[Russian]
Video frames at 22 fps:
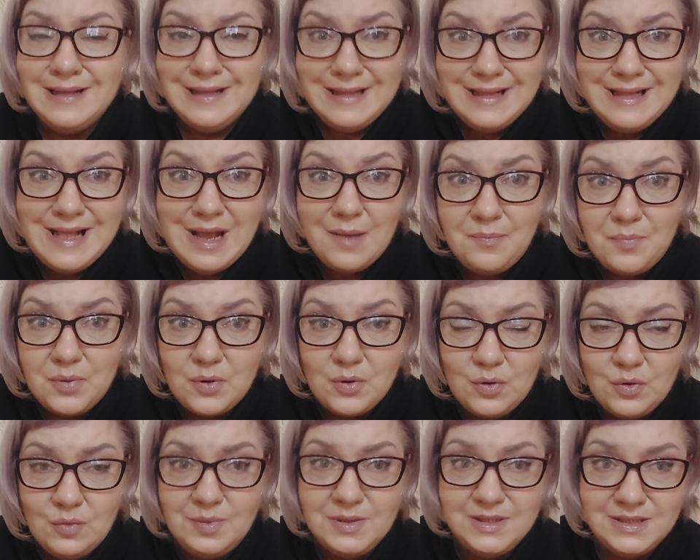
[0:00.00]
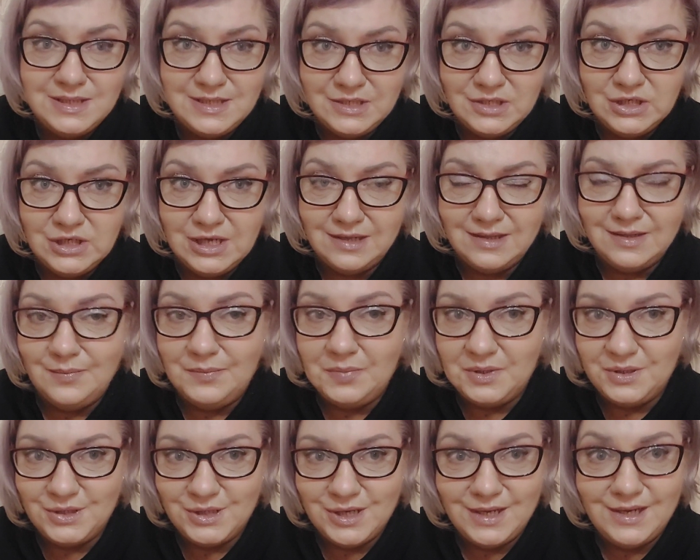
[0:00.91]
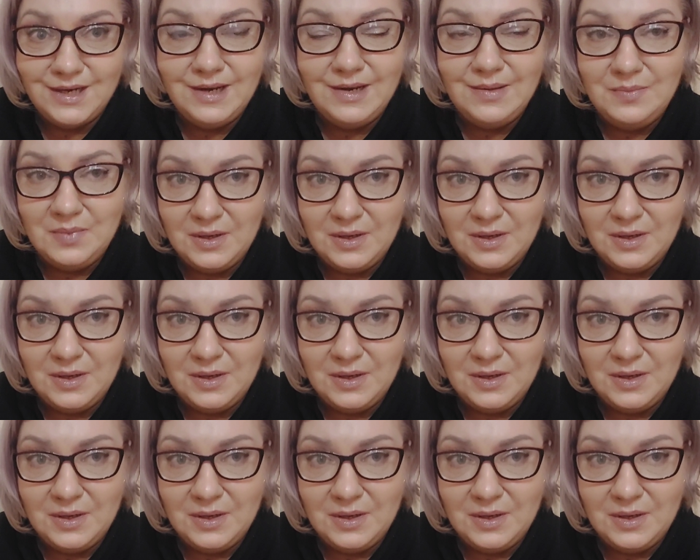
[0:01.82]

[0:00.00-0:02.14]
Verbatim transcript: для пробы сначала пожарили